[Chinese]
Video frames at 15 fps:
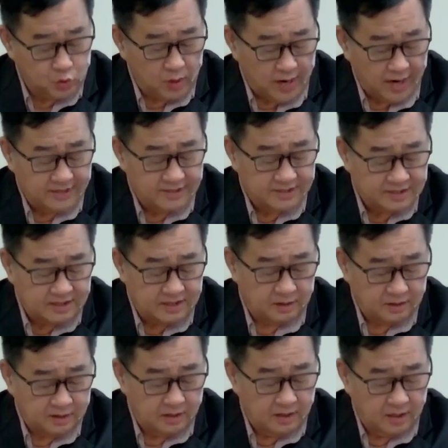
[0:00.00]
埃及
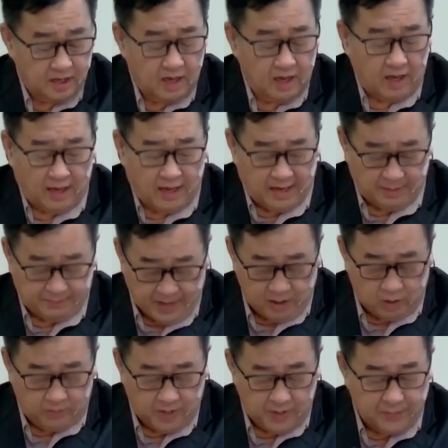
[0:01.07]
啊，把我
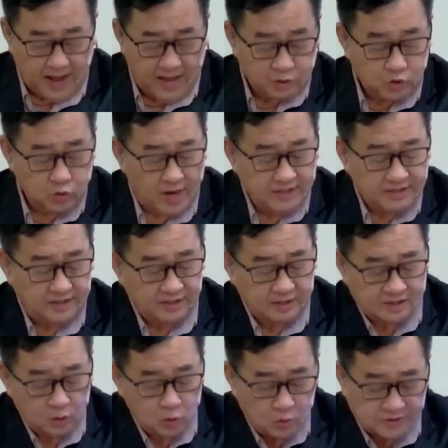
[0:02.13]
们把出埃及十
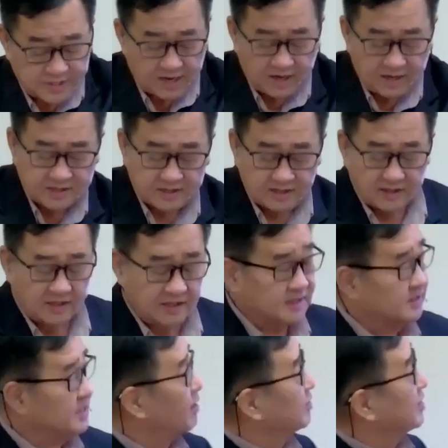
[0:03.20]
五章二十二十
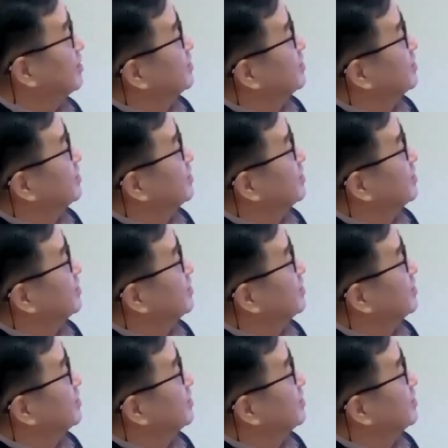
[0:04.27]
到到